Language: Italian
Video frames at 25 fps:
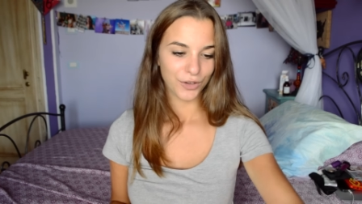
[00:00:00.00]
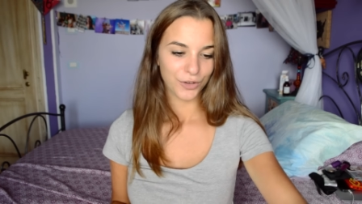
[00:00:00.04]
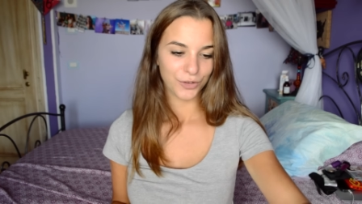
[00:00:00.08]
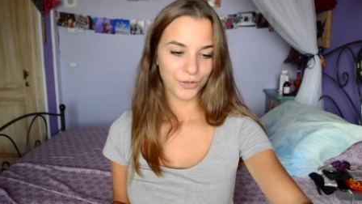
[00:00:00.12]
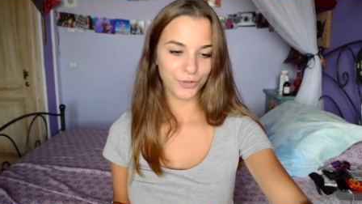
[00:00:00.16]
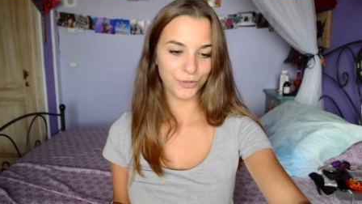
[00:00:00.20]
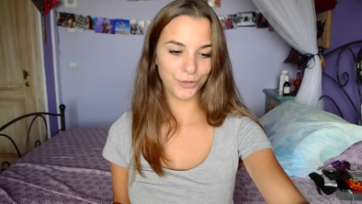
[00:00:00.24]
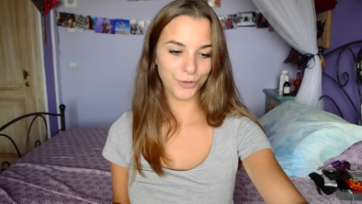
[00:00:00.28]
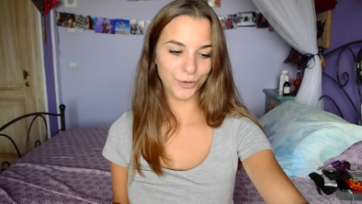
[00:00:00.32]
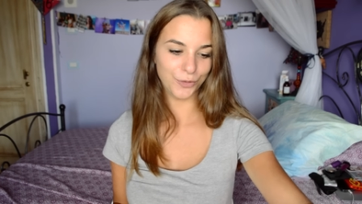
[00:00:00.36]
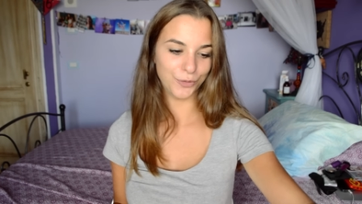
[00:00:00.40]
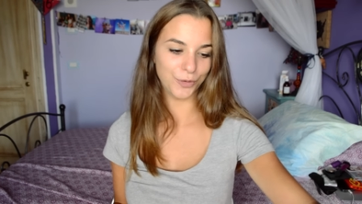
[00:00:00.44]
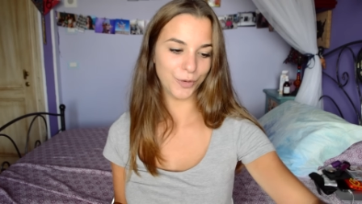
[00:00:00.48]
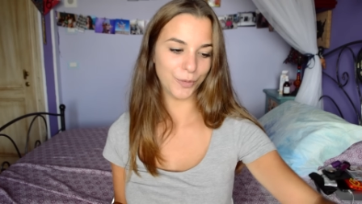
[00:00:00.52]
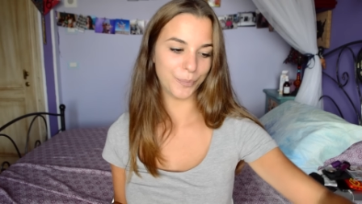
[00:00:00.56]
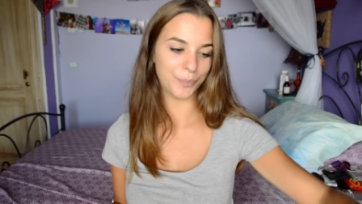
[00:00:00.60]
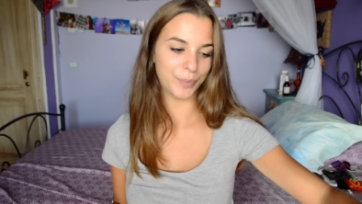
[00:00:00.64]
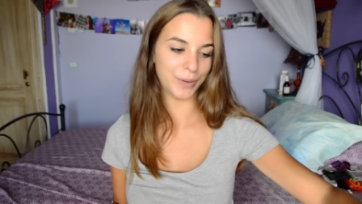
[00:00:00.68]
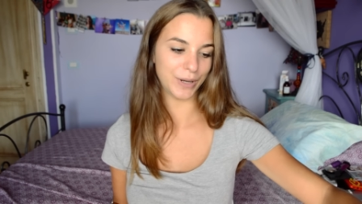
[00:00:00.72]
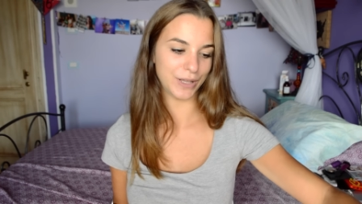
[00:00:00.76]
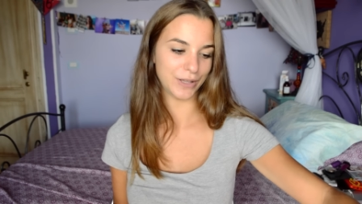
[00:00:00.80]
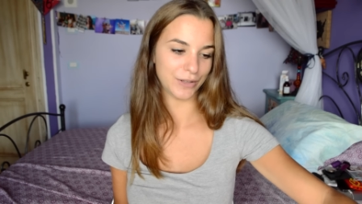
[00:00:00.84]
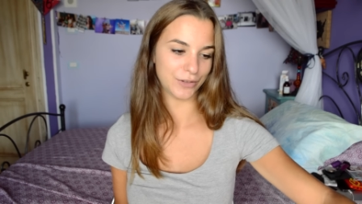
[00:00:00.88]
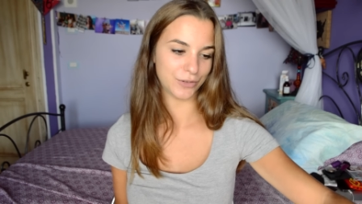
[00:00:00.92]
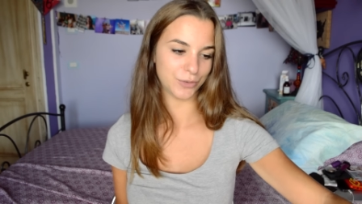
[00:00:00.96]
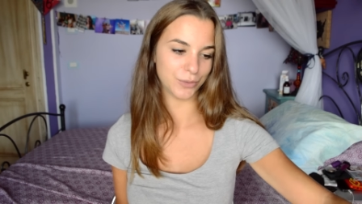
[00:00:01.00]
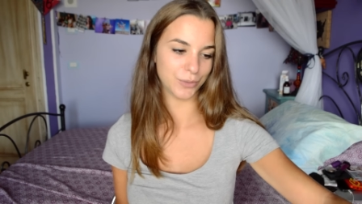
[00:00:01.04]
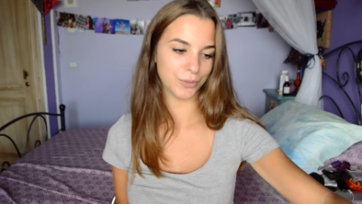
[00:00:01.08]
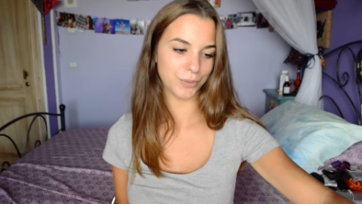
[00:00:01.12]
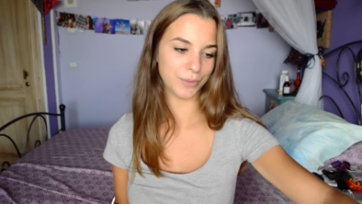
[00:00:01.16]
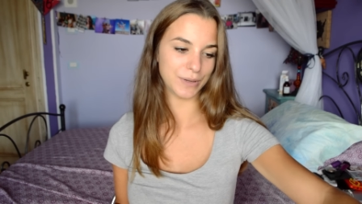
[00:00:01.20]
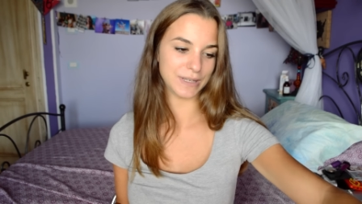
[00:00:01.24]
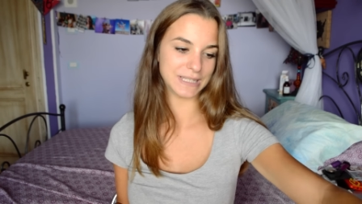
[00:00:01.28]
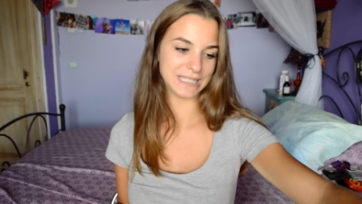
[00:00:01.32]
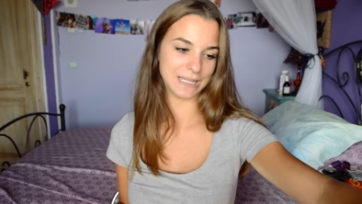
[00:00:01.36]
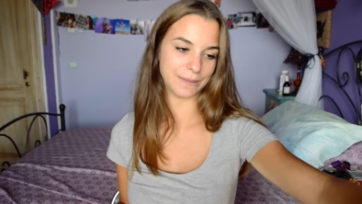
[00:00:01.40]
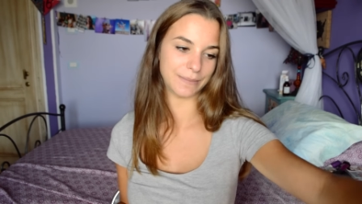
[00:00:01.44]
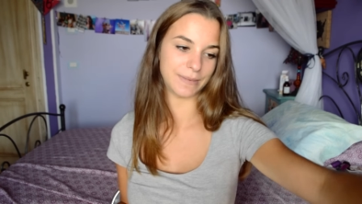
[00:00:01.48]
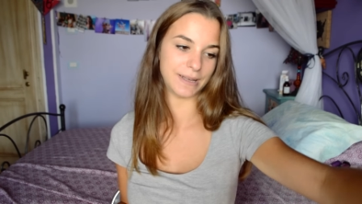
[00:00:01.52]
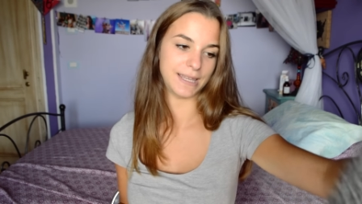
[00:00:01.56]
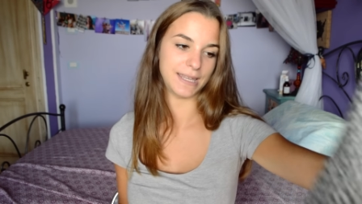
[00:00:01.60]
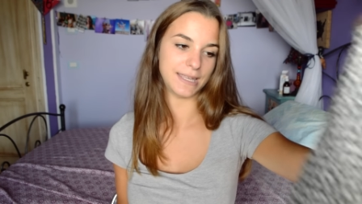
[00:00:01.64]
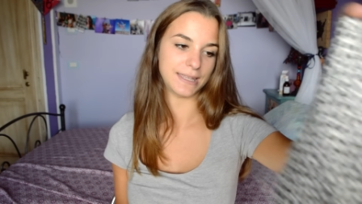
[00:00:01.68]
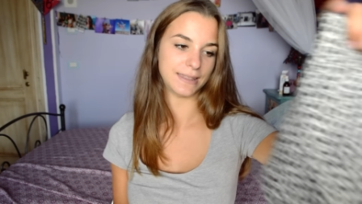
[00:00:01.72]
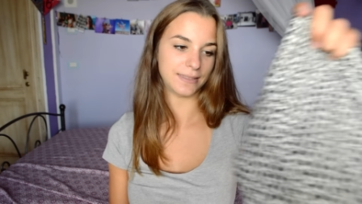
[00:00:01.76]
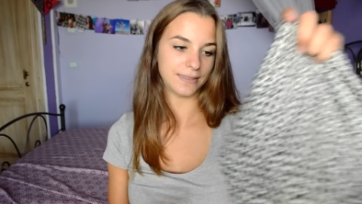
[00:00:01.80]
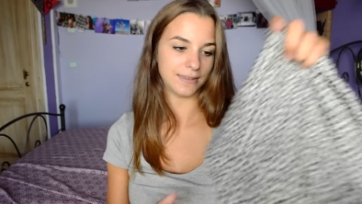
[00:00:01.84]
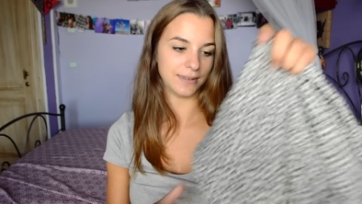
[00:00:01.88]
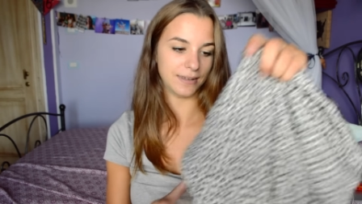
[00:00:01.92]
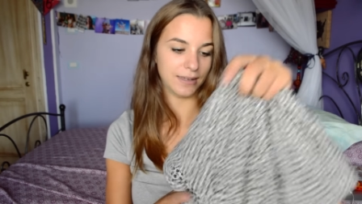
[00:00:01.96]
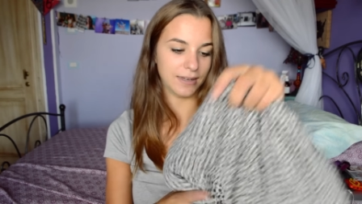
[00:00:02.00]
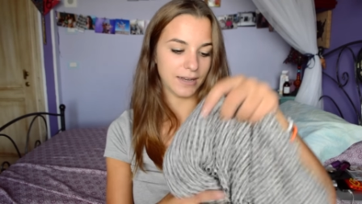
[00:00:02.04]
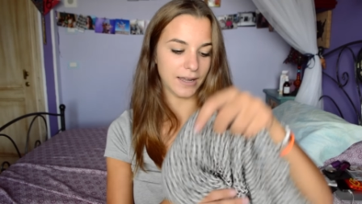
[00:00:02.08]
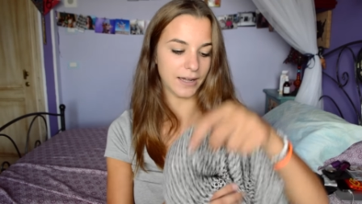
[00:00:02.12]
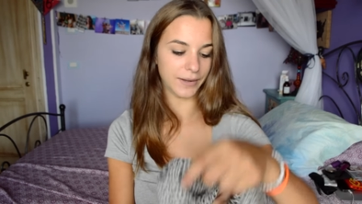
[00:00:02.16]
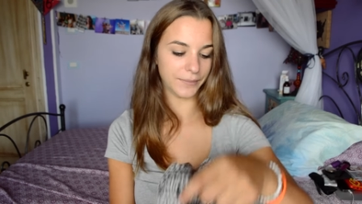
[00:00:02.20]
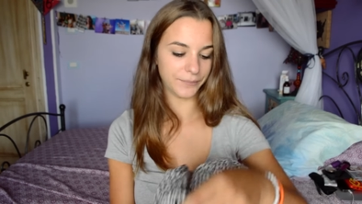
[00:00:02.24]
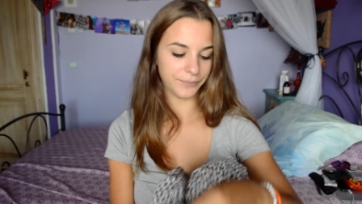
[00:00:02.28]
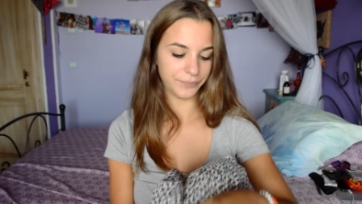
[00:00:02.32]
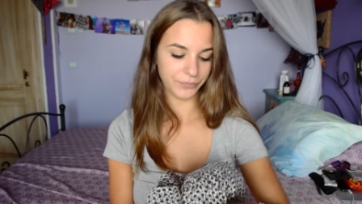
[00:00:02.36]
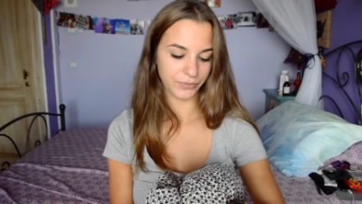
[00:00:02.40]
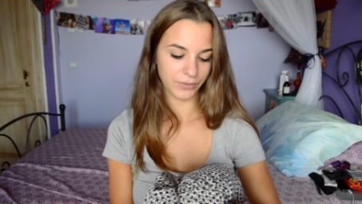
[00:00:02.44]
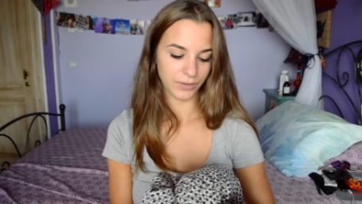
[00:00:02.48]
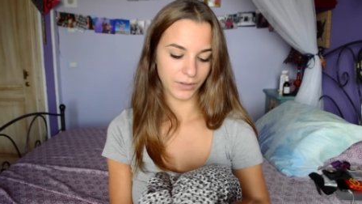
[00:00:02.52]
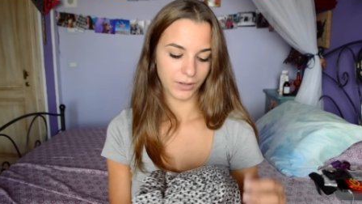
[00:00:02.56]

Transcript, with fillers: dove ho preso questa magliettina